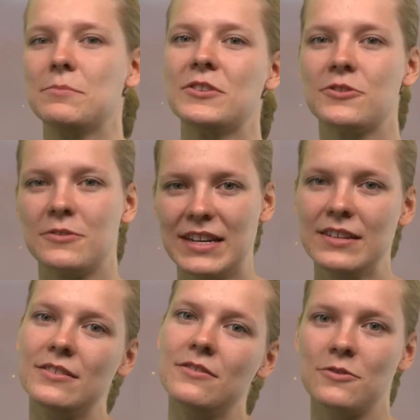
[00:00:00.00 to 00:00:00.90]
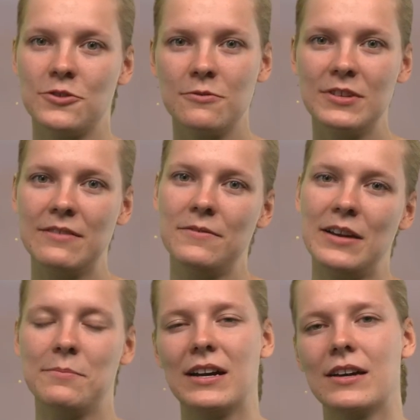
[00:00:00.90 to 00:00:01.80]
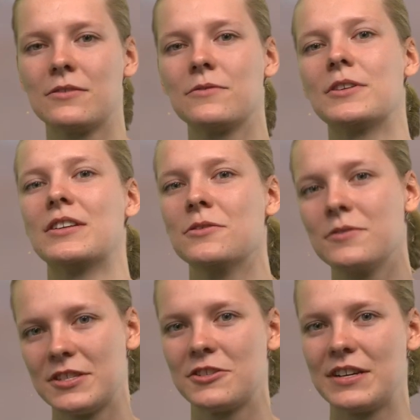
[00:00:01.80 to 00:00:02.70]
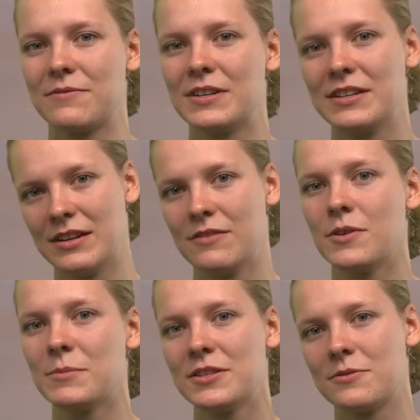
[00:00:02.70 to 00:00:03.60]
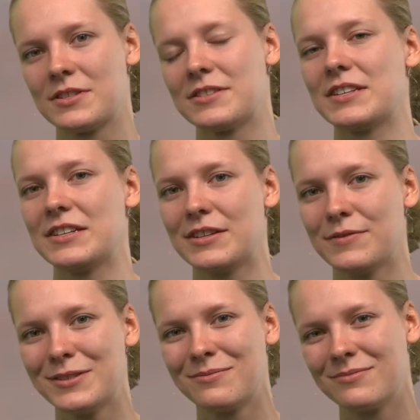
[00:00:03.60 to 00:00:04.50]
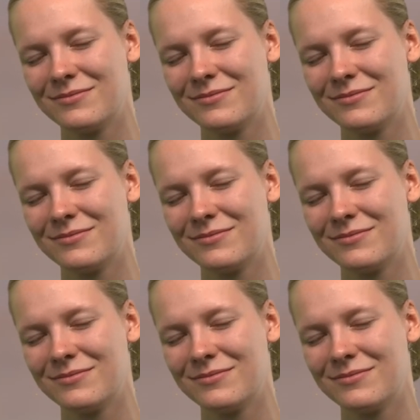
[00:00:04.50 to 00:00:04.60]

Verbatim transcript: ich bin Studentin und Studienfachberatung von Naturwissenschaften in der Informationsgesellschaft.